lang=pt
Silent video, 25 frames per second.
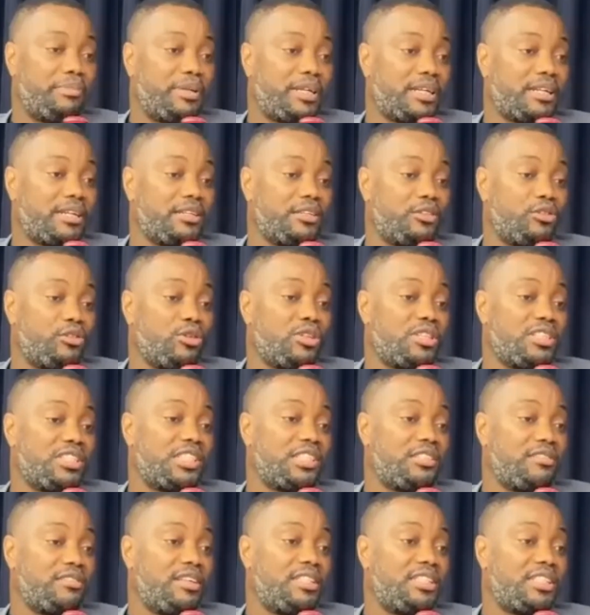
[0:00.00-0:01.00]
para que todas as
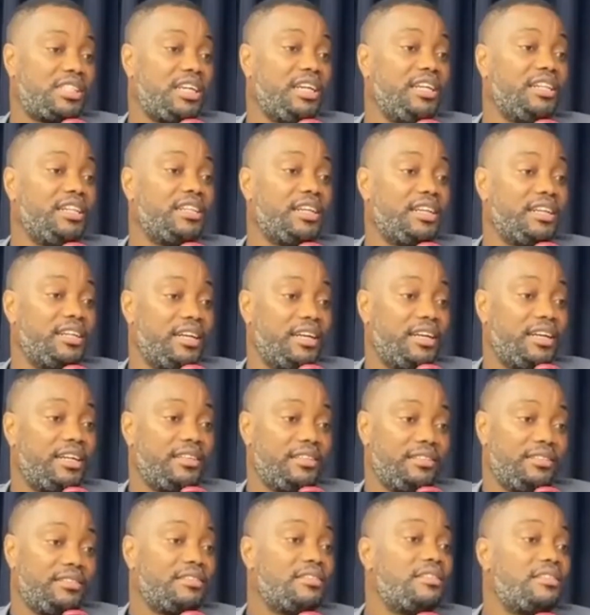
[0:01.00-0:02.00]
vezes que entenderem
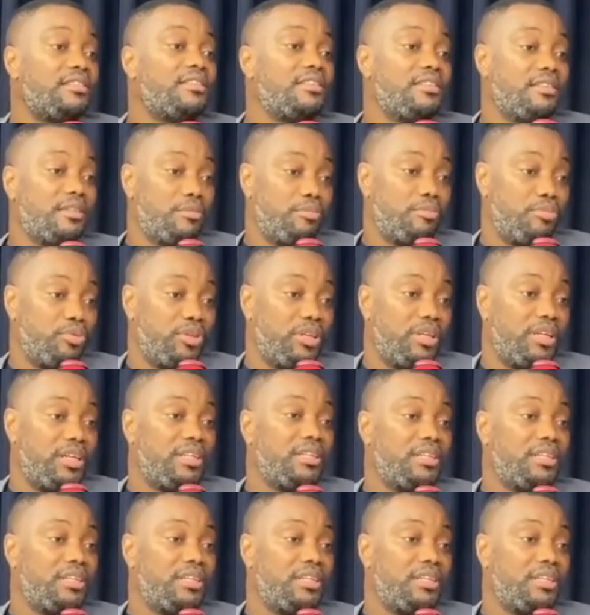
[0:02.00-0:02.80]
Exato nós só